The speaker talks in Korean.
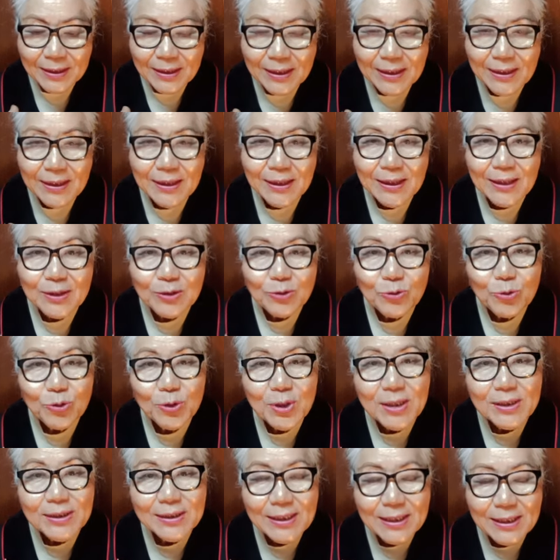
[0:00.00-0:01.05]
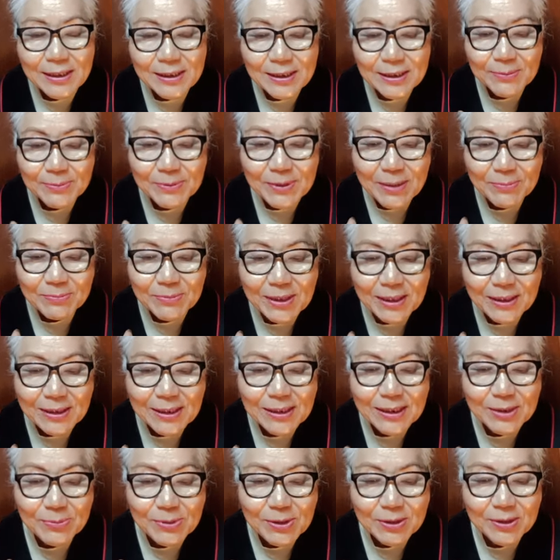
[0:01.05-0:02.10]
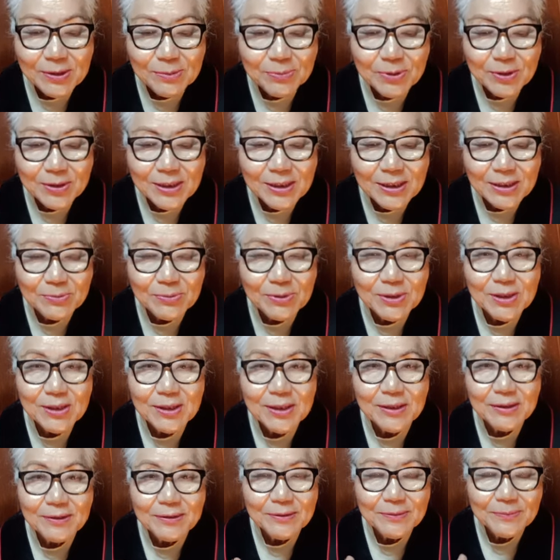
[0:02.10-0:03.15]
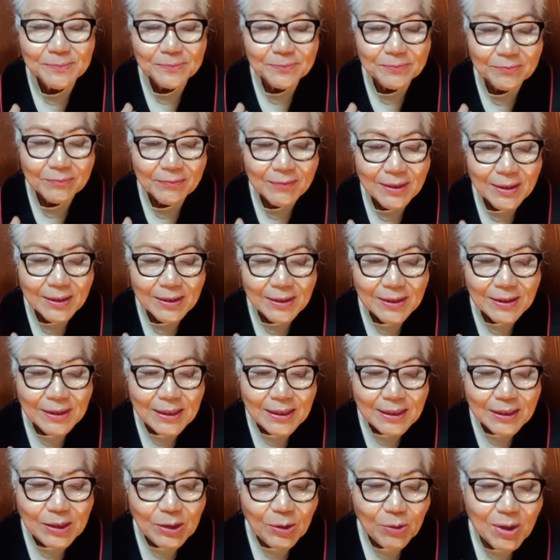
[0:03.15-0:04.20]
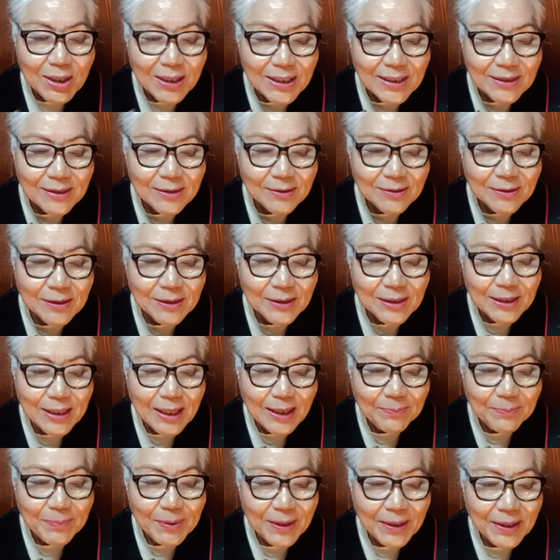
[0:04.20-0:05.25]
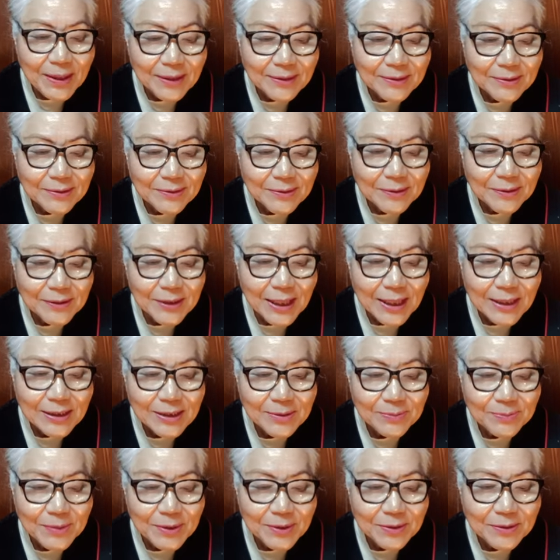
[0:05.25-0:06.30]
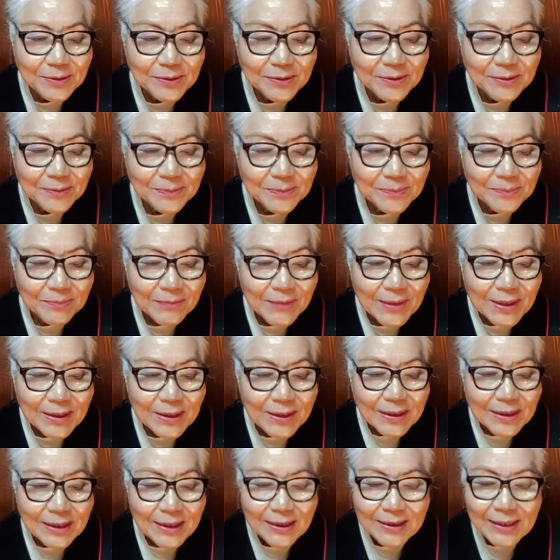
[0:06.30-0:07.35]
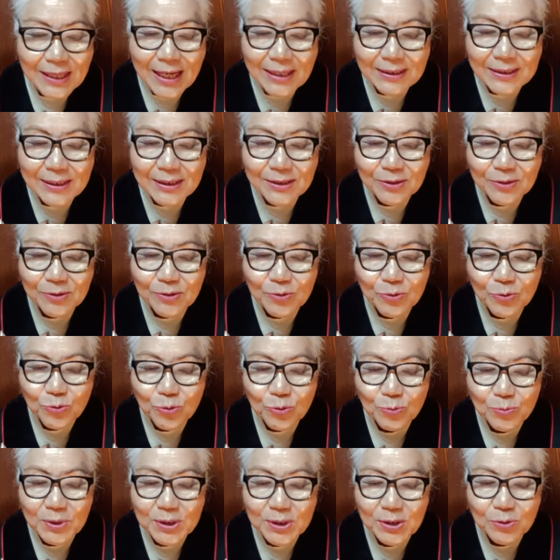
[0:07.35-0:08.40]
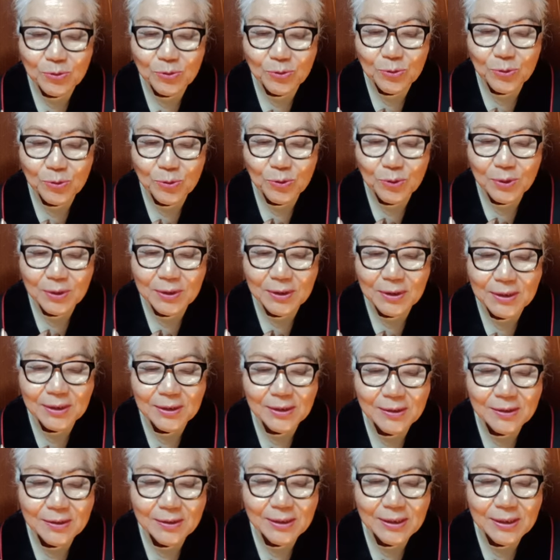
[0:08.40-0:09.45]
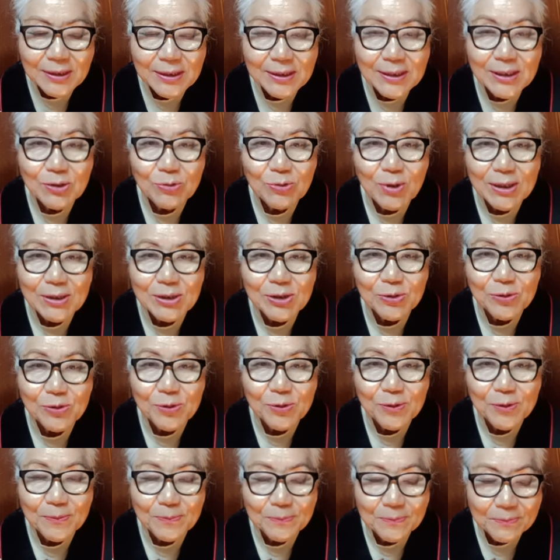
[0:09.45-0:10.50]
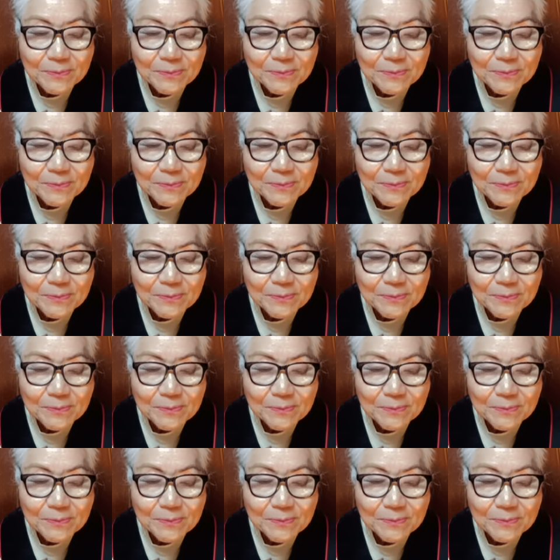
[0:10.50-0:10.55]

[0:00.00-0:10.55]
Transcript: 에, 출애굽기 13장 21절부터 22절에는 여호와께서 그들 앞에서 가시며 어, 낮에는 구름 기둥으로 그들의 길을 인도하시고